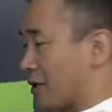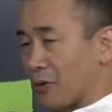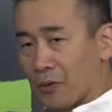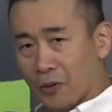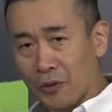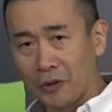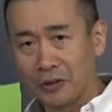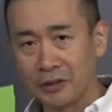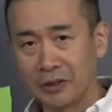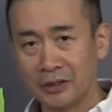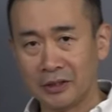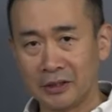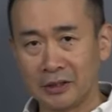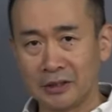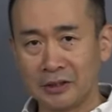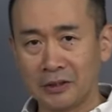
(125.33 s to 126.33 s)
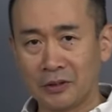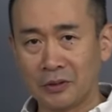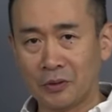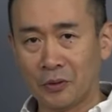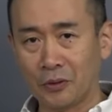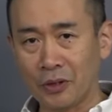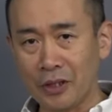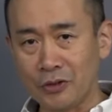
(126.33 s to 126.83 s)
いておこう
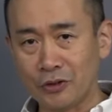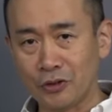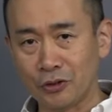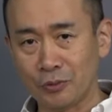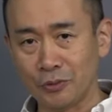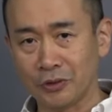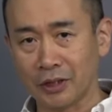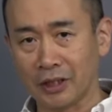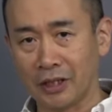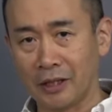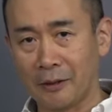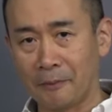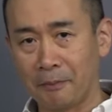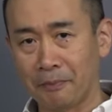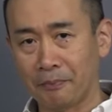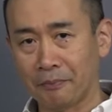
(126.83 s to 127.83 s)
これで十分かな